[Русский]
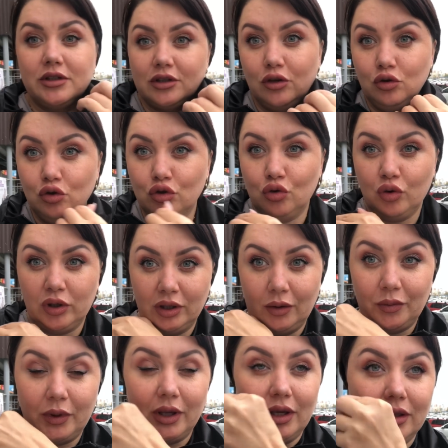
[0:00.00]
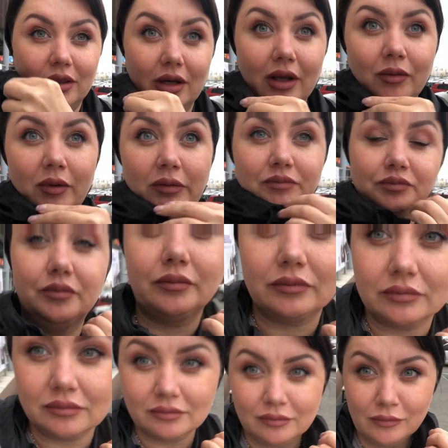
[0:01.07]
Стою, жду, когда приедет Рима.
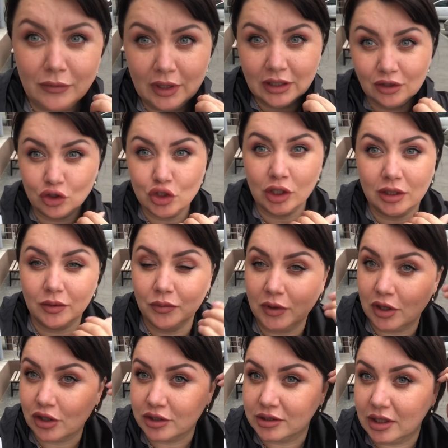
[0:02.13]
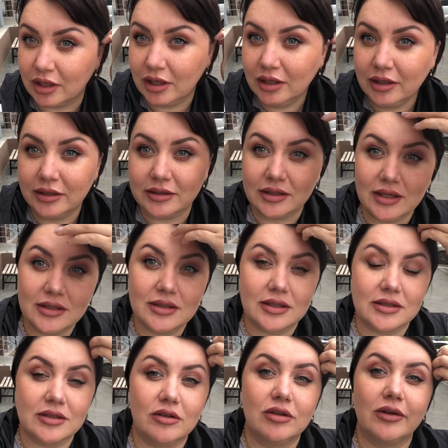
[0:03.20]
Должна до меня сейчас доехать. Я
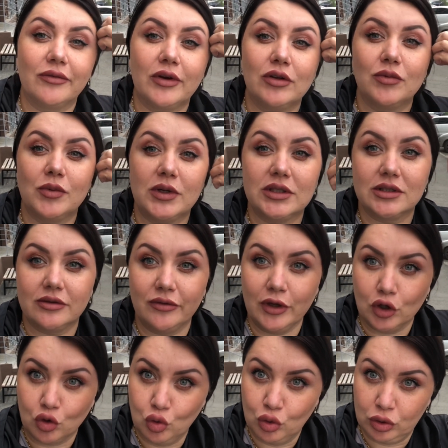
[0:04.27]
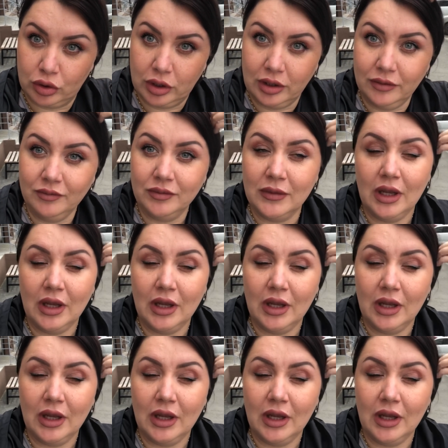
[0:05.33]
заказала на Валдберрис две куртки.